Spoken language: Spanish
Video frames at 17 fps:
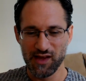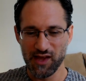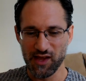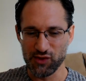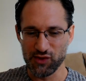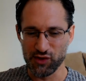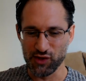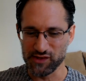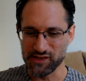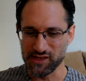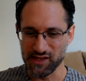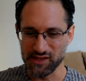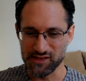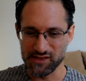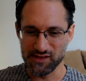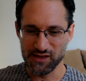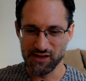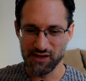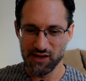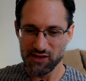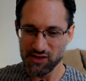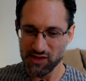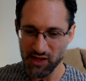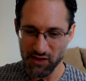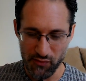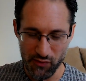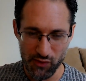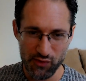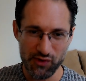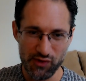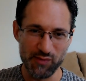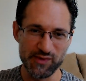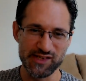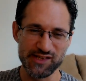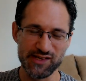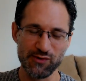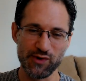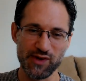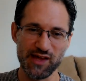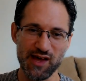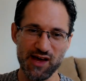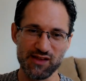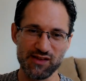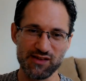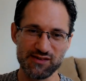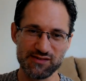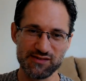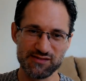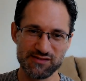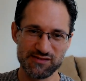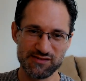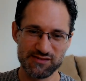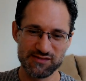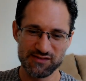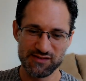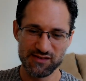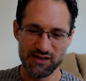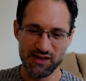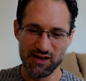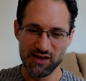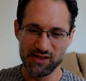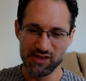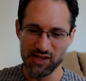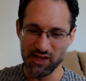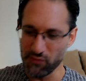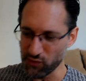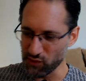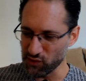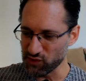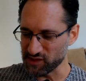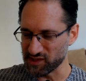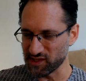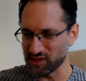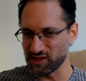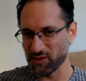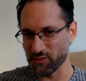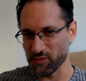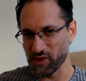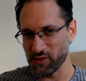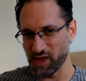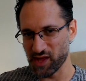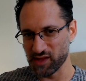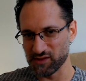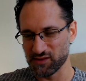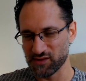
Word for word: Entonces, disfruto mi seguridad, disfruto sentirme bien,